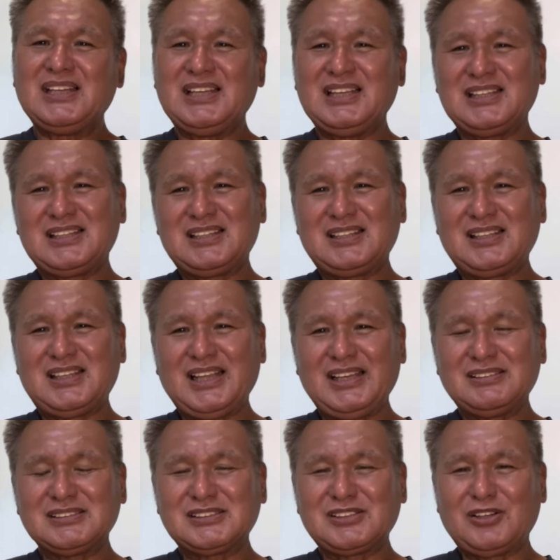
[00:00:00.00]
言って
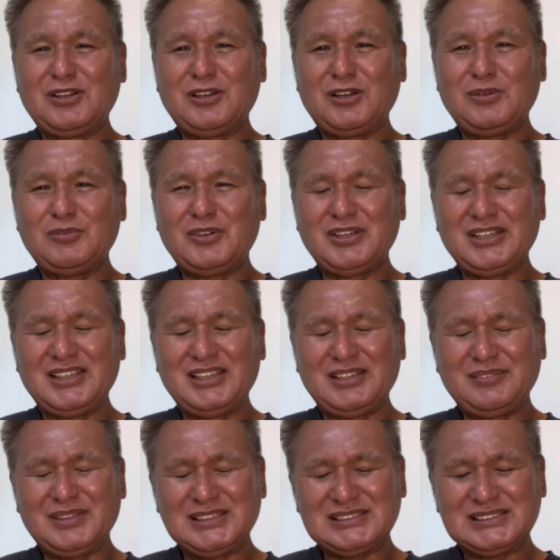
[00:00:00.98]
いると思
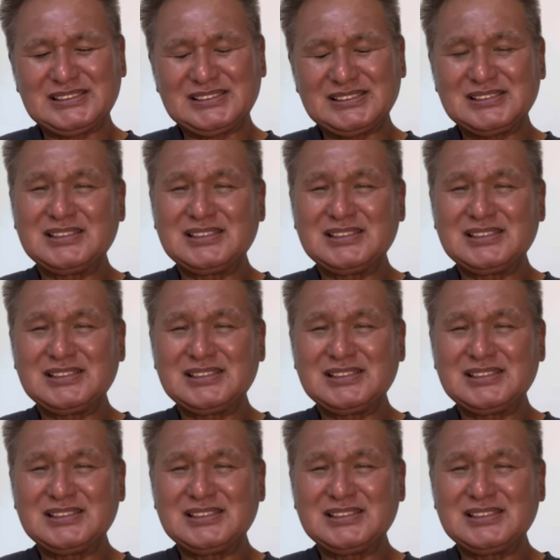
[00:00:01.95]
います